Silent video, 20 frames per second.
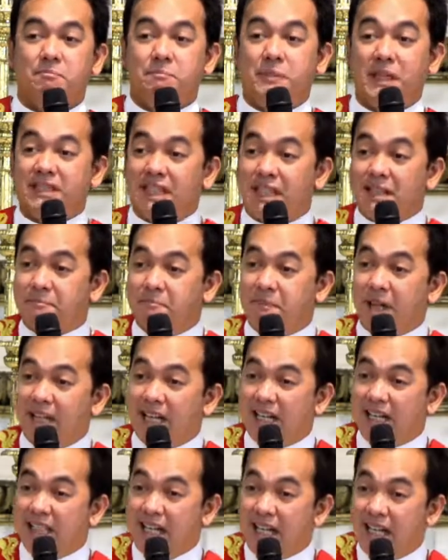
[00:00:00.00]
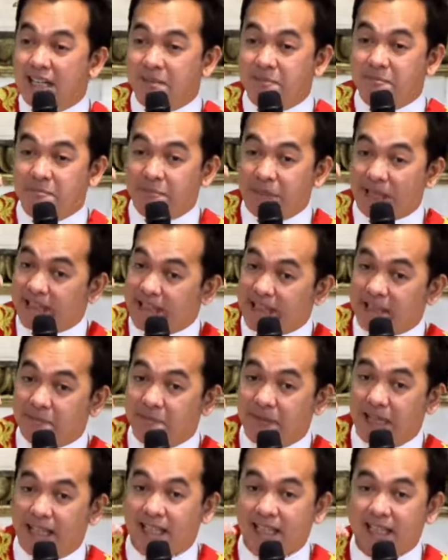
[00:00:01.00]
Pitik pa lang yan.
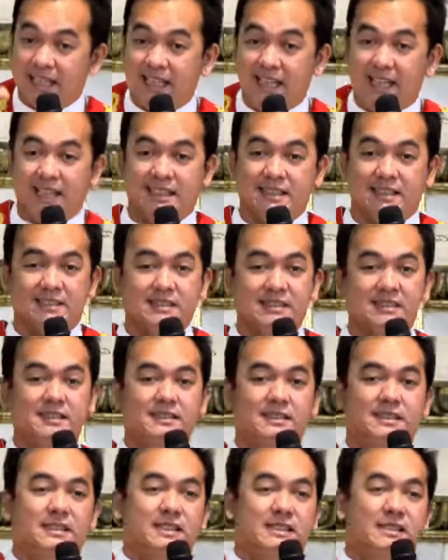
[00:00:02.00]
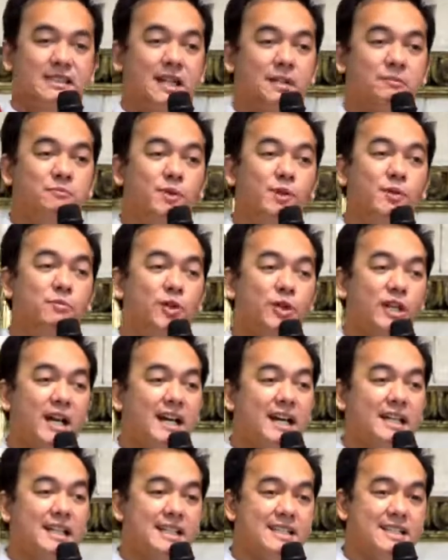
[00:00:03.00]
Pitik pa lang yan
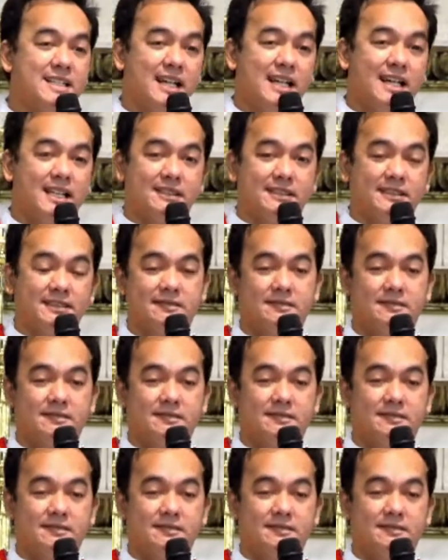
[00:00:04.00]
nagmumura ka na dyan.